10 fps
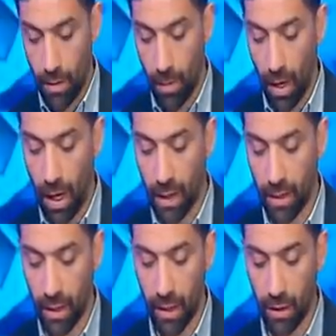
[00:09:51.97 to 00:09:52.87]

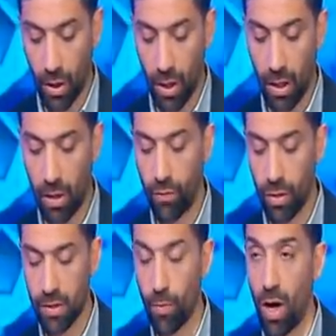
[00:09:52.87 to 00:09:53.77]
الاكثر اهدارا
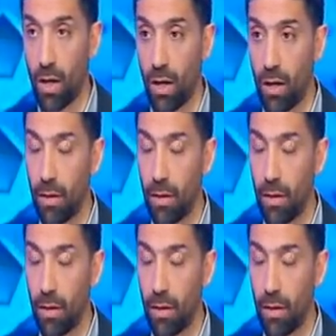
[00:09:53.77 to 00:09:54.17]
لفرص محققه